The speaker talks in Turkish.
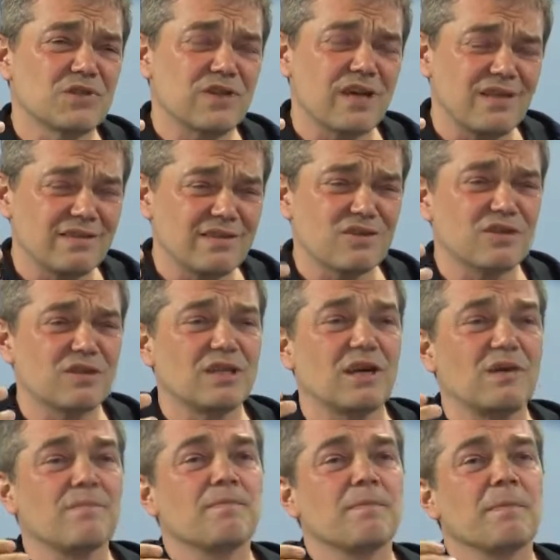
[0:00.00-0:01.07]
şeyin
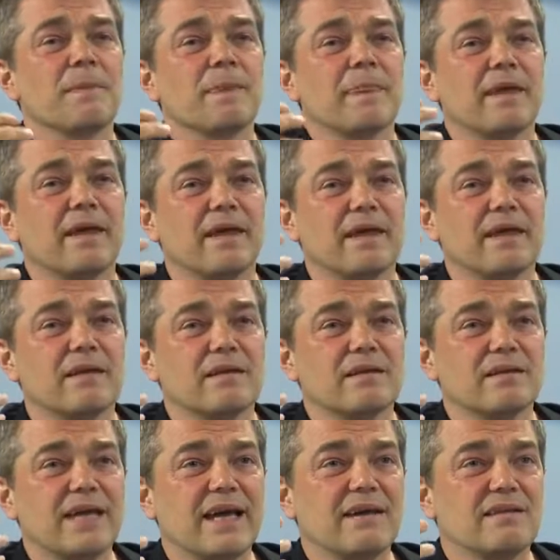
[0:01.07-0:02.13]
dışında e,
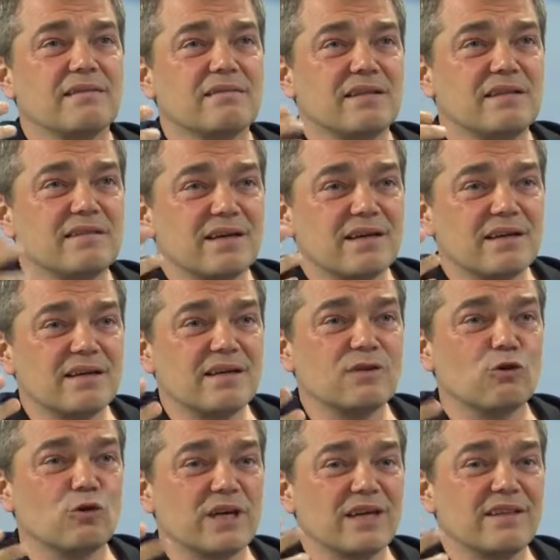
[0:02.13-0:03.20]
yani
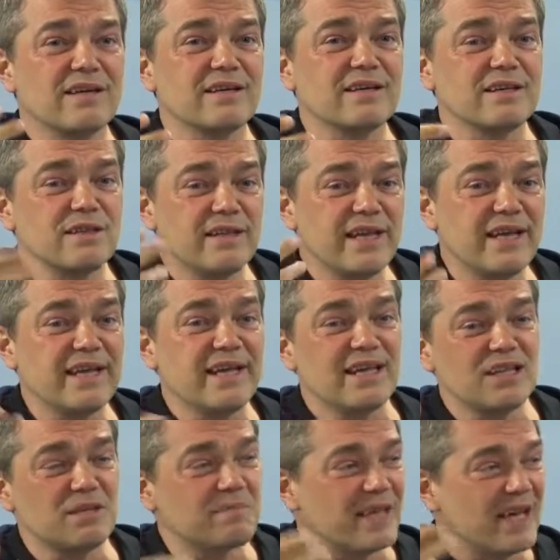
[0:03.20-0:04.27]
dindarlık oranlarının nereye
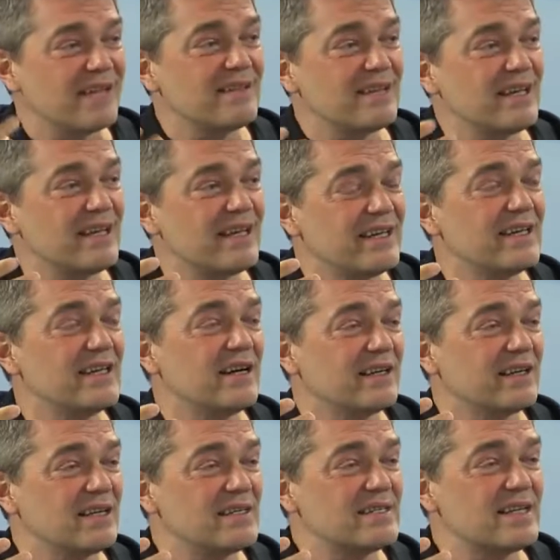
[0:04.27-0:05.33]
gidip geldiğiyle ilgili
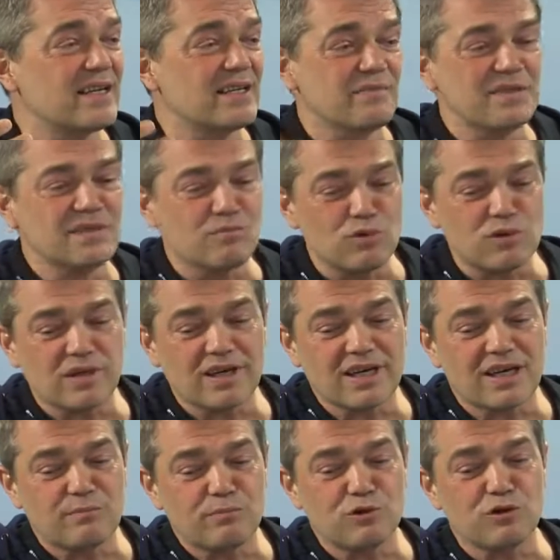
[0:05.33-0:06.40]
analizlerde bizim
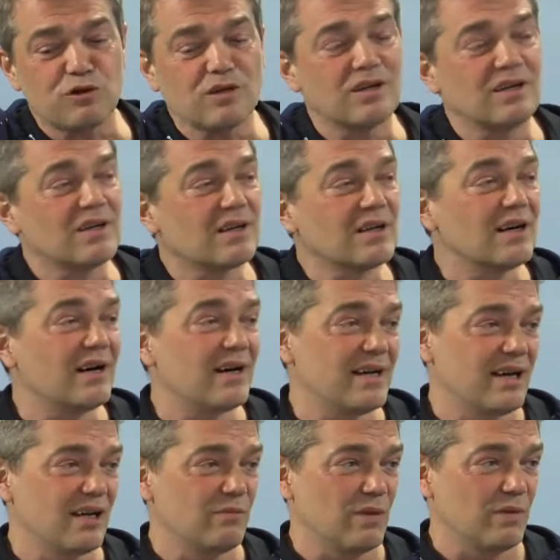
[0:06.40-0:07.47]
mutlaka bunu
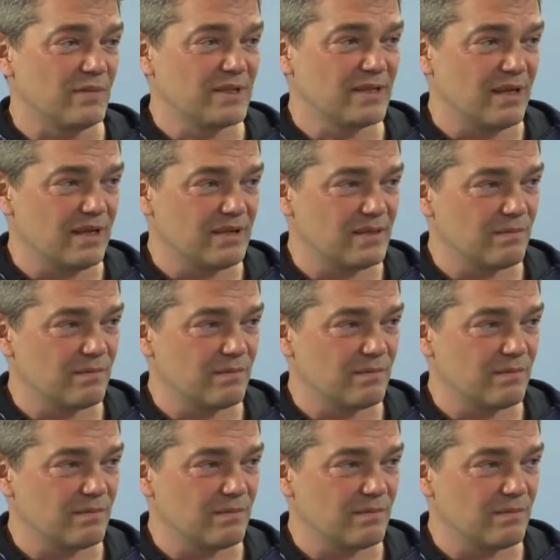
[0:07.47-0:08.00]
hale almamız lazım. O zaman lazım.